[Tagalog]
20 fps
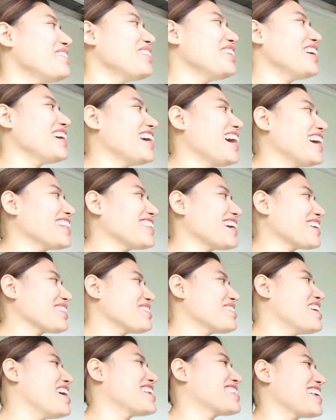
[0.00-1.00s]
kami yung naghatak
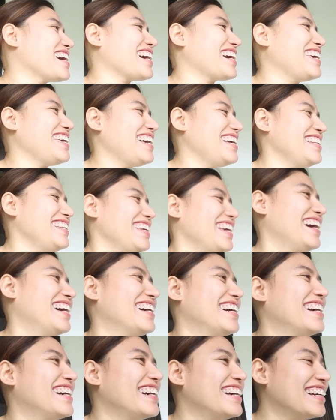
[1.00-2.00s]
ng sasakyan niya.
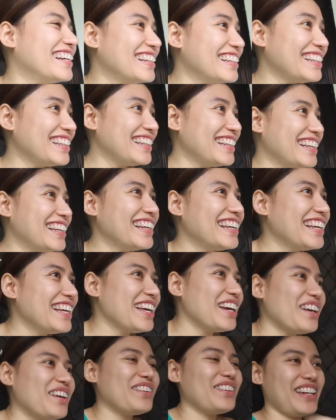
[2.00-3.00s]

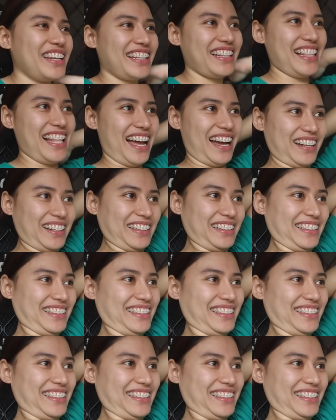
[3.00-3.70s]
Wait lang.